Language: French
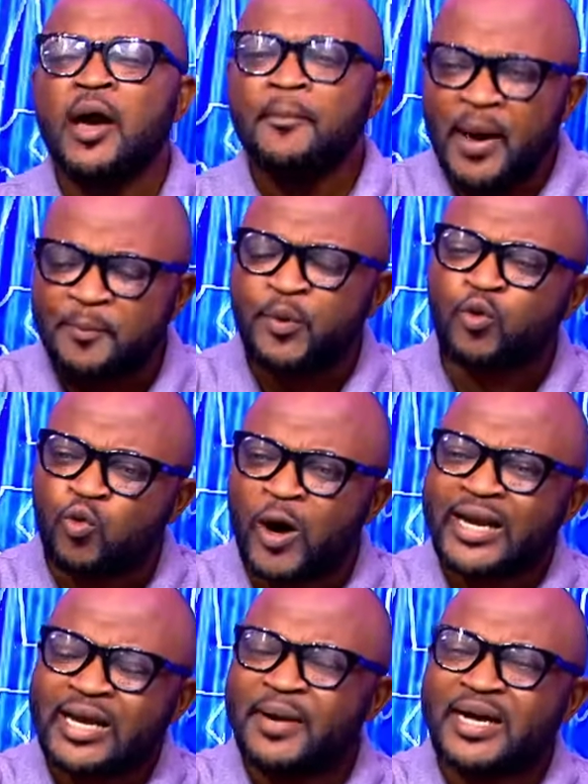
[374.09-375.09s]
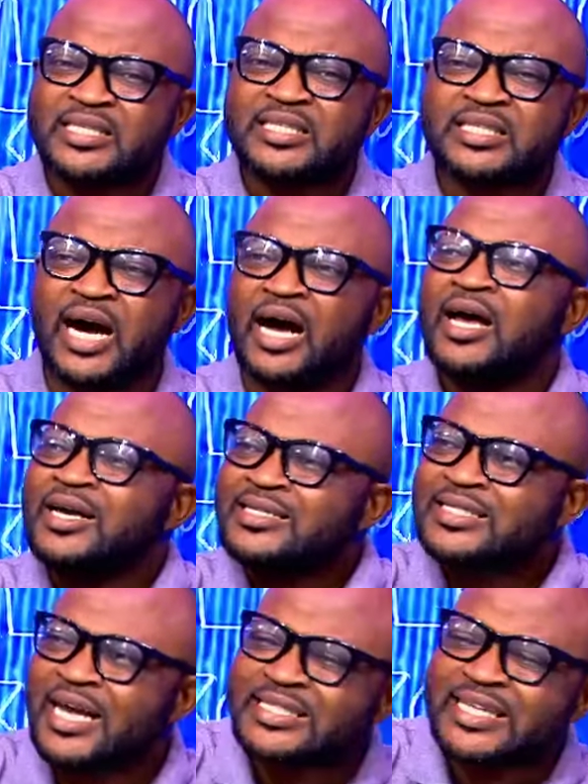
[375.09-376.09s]
Mais pourquoi les magistrats,
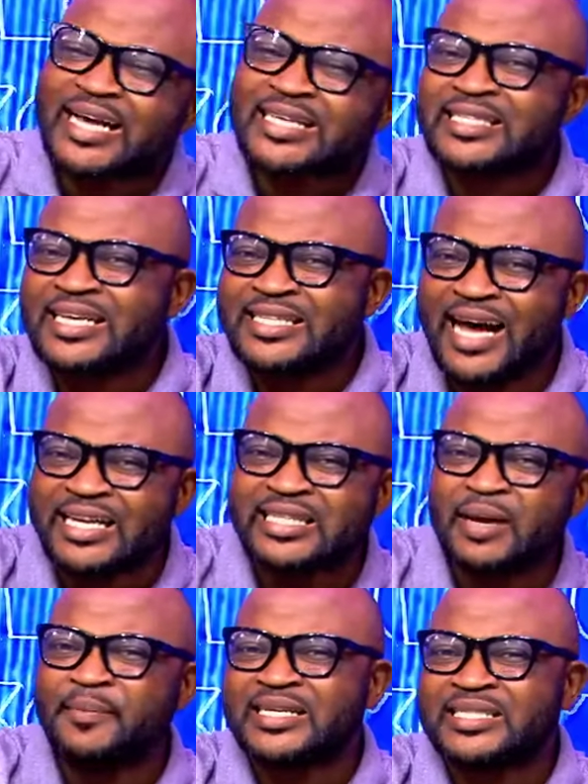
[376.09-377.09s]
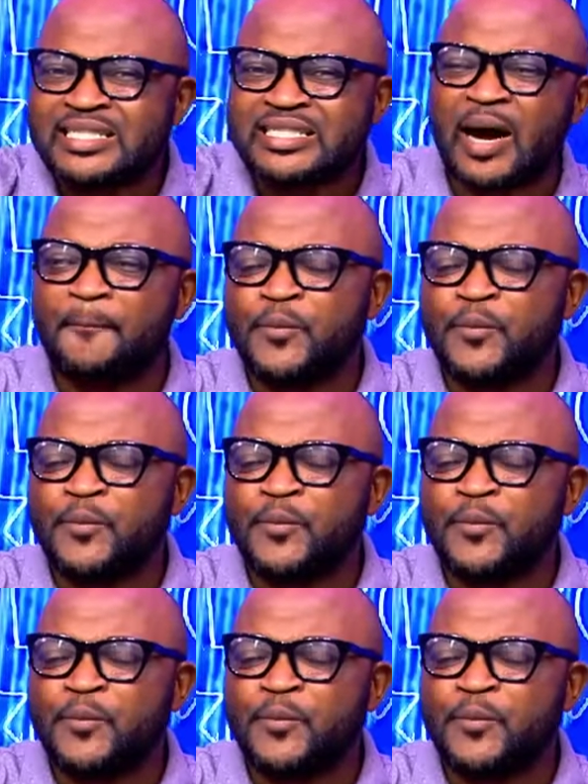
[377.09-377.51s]
cet arsenal des magistrats,